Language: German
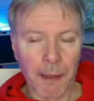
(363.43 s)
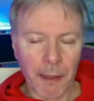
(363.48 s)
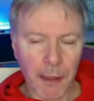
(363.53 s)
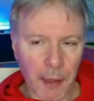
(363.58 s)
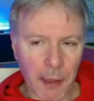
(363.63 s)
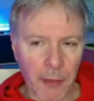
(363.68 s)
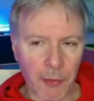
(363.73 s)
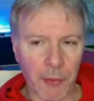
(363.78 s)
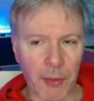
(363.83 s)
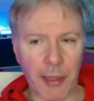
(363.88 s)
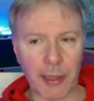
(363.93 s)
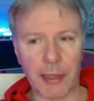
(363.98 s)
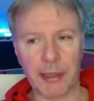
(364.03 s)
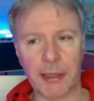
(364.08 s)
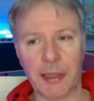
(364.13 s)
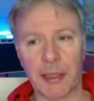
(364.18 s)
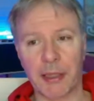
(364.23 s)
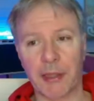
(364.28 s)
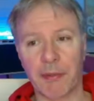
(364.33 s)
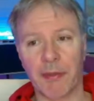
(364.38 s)
Also eigentlich
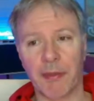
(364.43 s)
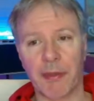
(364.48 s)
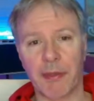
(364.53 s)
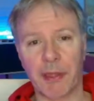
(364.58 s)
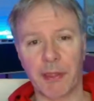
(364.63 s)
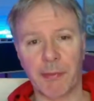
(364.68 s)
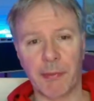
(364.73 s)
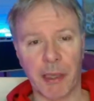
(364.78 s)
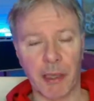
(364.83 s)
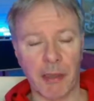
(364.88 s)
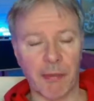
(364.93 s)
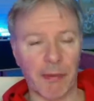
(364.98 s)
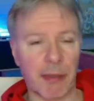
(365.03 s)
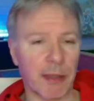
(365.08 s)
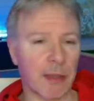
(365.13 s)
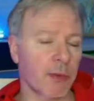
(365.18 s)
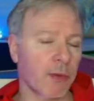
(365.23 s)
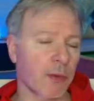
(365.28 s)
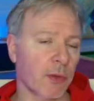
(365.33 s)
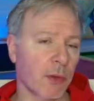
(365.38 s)
hätte ich wesentlich mehr
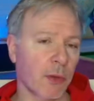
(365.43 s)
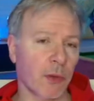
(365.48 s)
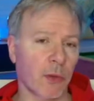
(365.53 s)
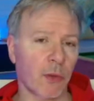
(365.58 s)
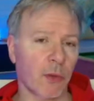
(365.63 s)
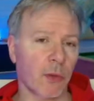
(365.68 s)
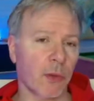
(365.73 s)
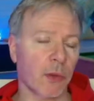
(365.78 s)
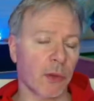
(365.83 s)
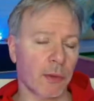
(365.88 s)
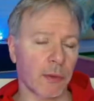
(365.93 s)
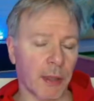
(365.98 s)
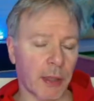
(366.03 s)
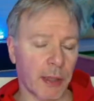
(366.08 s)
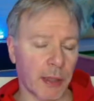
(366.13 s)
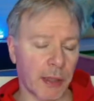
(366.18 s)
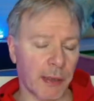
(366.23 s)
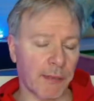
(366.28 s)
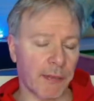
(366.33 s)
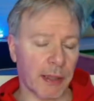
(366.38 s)
erwartet sollen, äh,
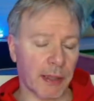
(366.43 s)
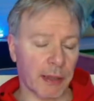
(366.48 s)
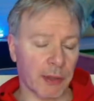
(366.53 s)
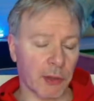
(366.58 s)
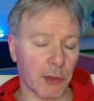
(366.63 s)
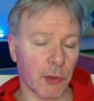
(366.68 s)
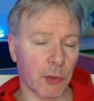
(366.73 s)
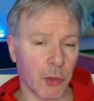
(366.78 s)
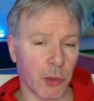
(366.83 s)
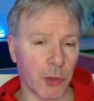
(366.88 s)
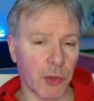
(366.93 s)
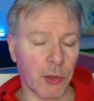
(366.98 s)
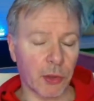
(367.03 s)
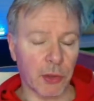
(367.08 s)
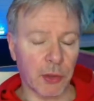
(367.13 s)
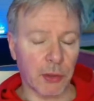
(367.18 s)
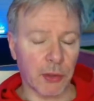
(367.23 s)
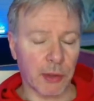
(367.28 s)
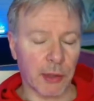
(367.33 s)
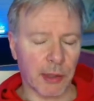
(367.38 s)
erwarten
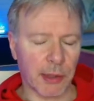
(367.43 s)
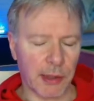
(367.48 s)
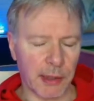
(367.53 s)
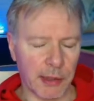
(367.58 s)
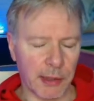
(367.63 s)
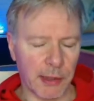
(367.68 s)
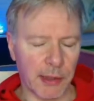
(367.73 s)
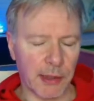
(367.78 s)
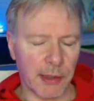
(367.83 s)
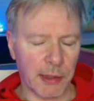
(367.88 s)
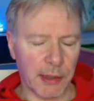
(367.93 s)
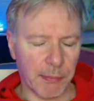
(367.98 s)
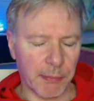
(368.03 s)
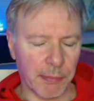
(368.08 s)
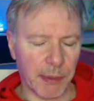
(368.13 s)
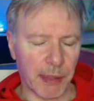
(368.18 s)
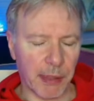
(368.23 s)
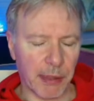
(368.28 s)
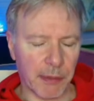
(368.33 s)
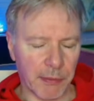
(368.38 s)
können, hätte ich
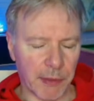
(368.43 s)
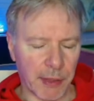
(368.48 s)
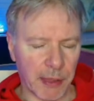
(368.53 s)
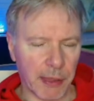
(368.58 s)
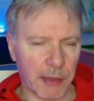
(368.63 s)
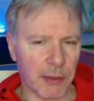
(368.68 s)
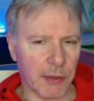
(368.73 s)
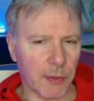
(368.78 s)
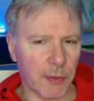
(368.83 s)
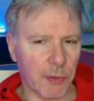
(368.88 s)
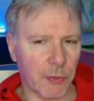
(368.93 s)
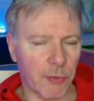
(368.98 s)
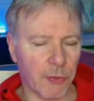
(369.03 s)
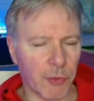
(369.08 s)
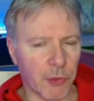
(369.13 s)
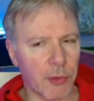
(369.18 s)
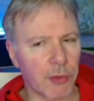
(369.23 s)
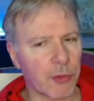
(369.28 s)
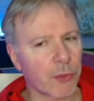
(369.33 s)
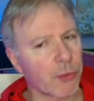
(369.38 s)
mehr erwarten
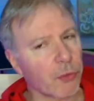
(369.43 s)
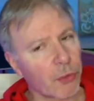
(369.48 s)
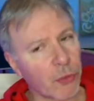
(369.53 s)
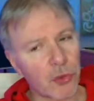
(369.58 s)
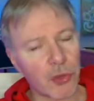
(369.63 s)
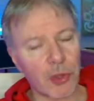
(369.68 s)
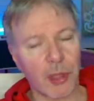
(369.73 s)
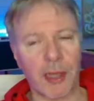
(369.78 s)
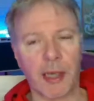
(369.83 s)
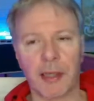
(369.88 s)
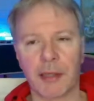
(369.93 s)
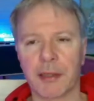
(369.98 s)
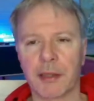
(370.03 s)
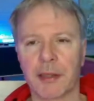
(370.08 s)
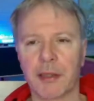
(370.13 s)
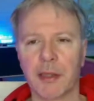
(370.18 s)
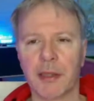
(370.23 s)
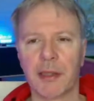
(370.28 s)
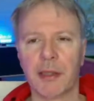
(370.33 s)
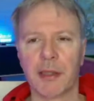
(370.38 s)
wollen. Es ist
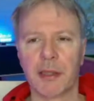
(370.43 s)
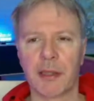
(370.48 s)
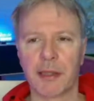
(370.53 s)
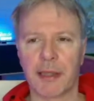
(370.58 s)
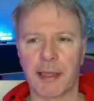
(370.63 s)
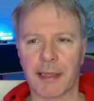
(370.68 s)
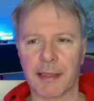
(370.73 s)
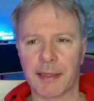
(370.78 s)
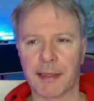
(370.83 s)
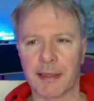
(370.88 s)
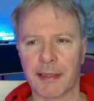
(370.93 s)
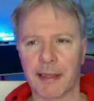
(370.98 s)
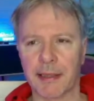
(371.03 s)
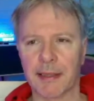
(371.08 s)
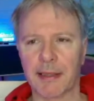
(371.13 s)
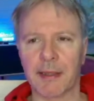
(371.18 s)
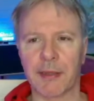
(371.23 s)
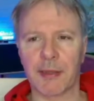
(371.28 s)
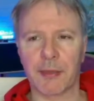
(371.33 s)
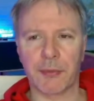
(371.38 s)
schade, dass da
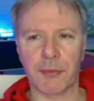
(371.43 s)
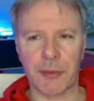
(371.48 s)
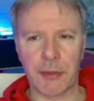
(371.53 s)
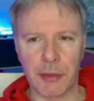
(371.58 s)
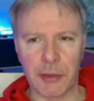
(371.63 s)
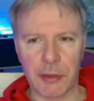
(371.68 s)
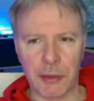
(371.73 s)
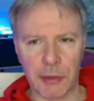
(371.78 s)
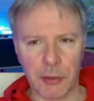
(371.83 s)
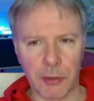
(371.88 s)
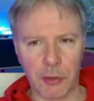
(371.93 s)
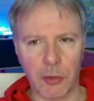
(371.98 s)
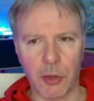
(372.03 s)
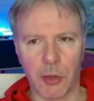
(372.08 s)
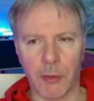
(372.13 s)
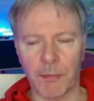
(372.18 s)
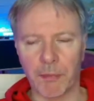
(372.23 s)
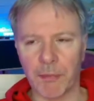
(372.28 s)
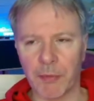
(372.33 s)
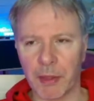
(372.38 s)
nicht so viel
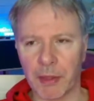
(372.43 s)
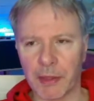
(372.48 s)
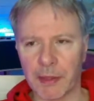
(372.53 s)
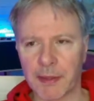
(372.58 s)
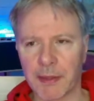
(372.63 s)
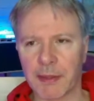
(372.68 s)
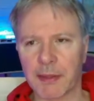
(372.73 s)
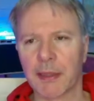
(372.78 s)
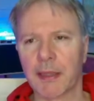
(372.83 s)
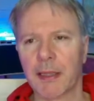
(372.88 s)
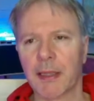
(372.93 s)
gekommen ist.